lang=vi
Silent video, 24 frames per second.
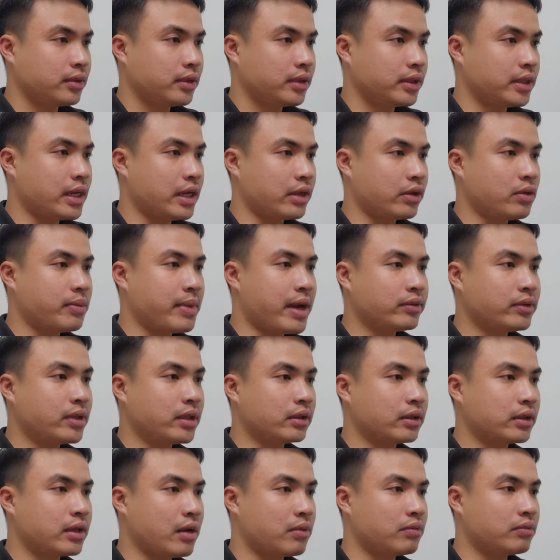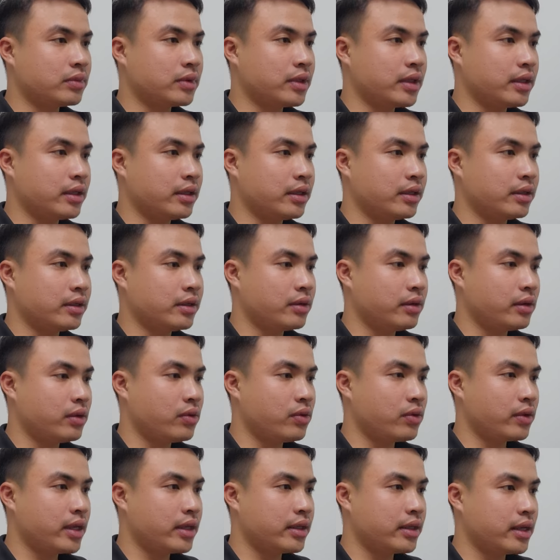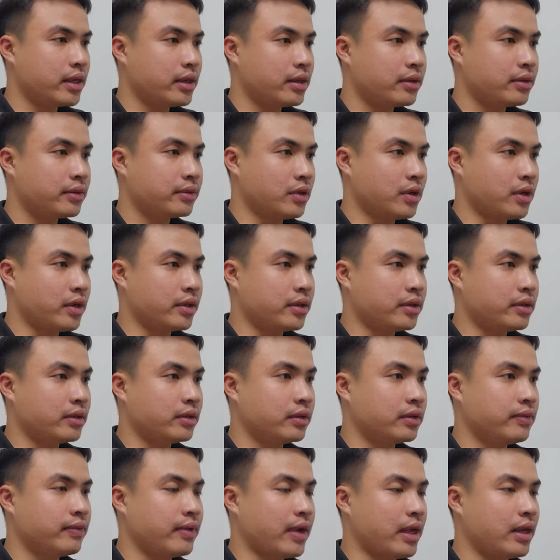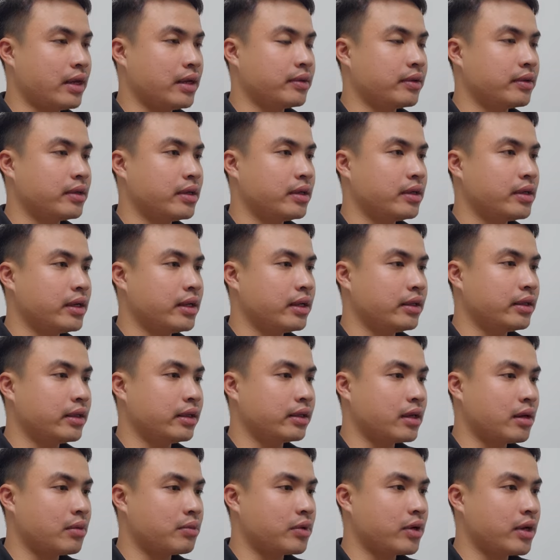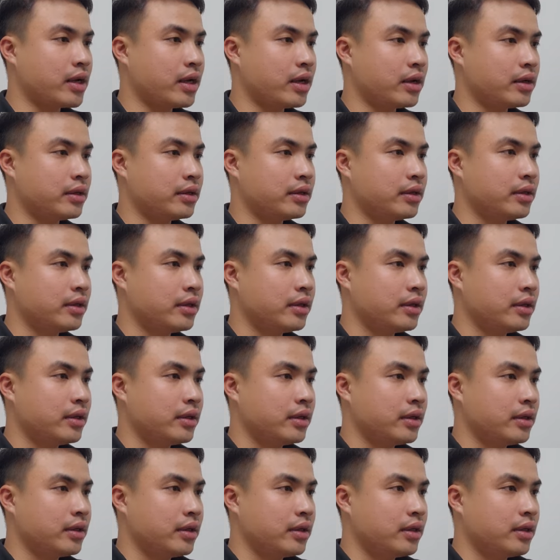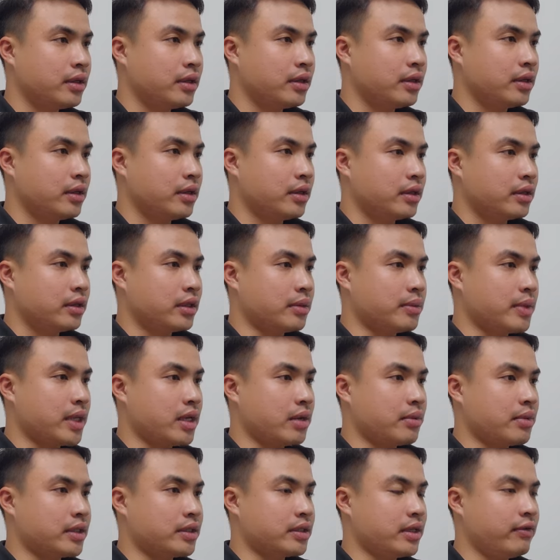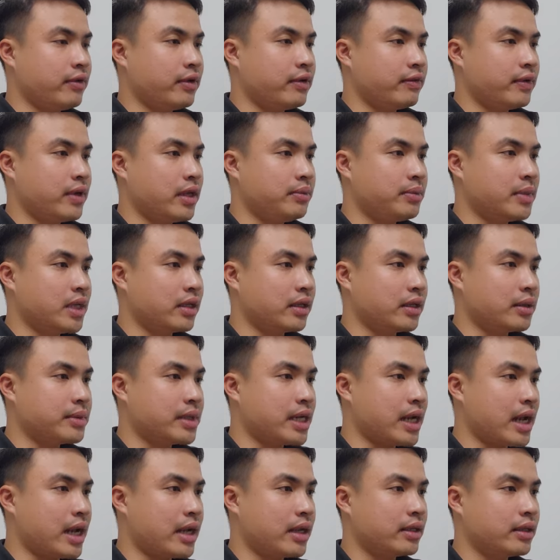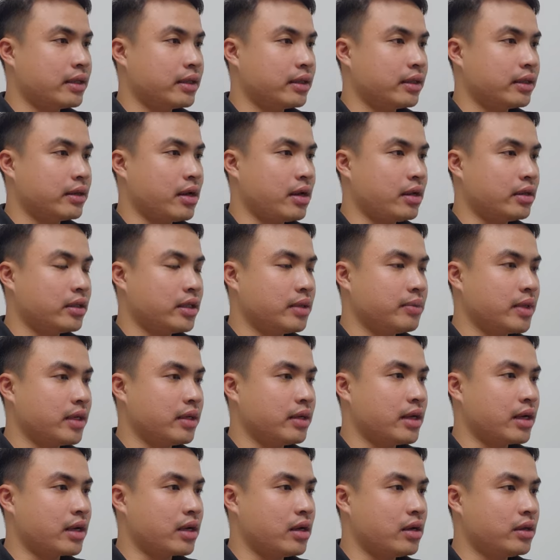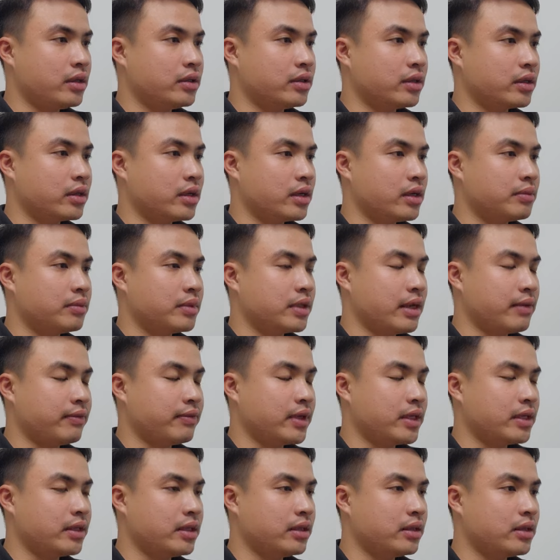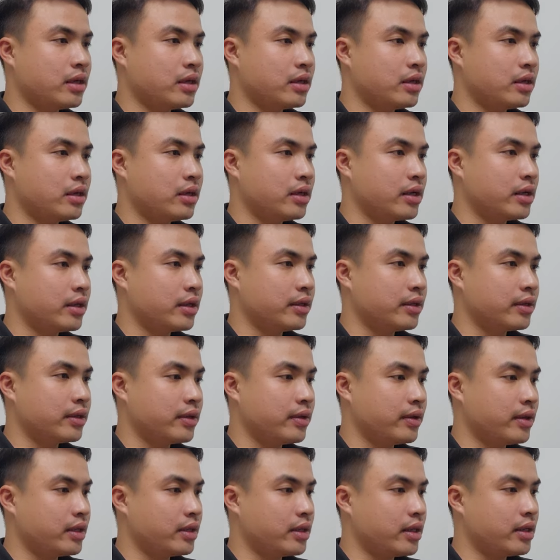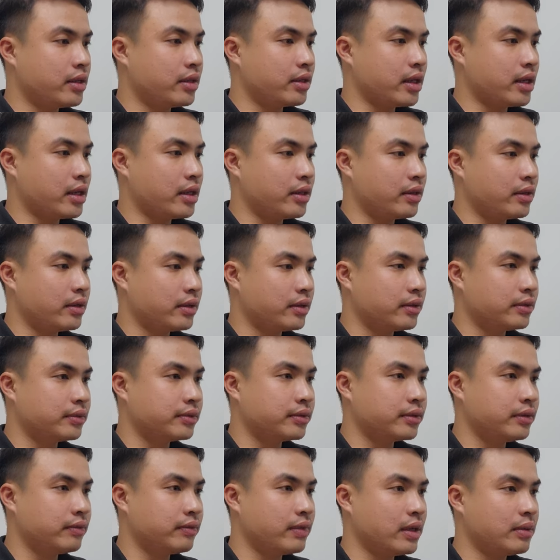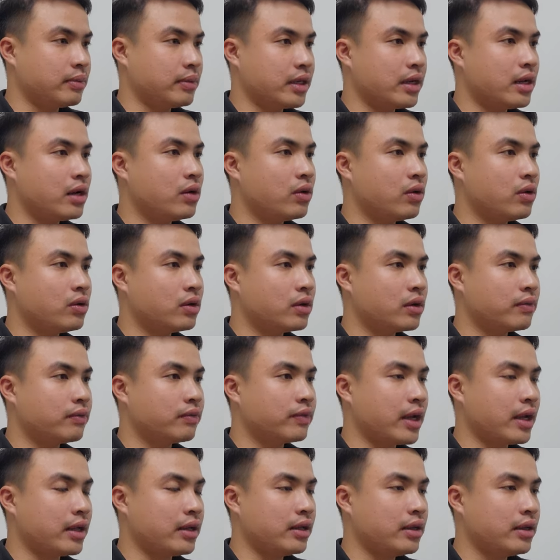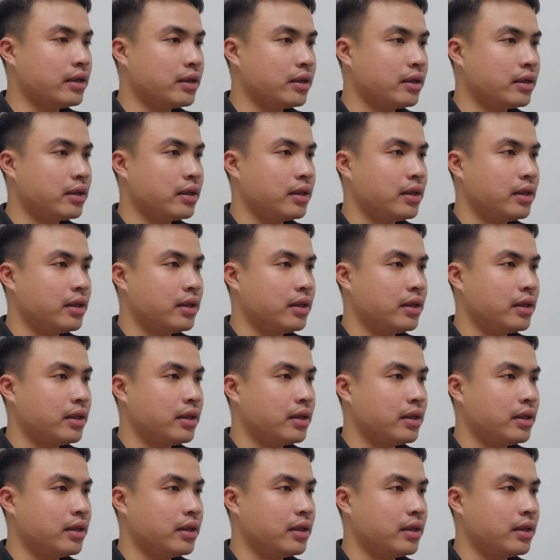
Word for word: khi nào nó báo thành công thì nó ok nhá rồi như vậy là đó, đó là thành công rồi ha thì bây giờ mình sẽ về ví mình kiểm tra đó thì mình đã có được 18,94 dưới DT rồi này như vậy mình đã lỗ không phải à,